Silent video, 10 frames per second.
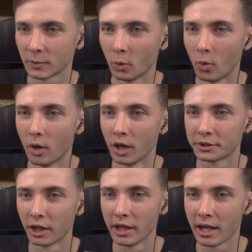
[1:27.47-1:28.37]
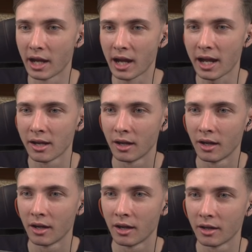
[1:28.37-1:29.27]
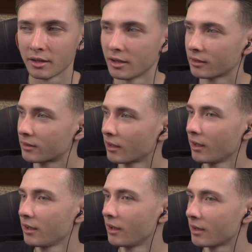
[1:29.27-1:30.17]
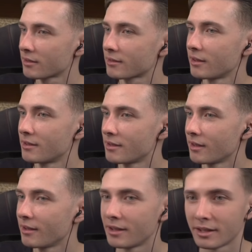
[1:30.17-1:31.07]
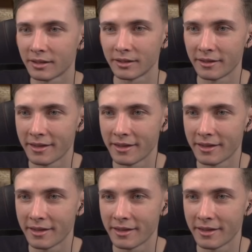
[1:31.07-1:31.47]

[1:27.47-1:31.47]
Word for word: О, это я! Это я, кстати. Что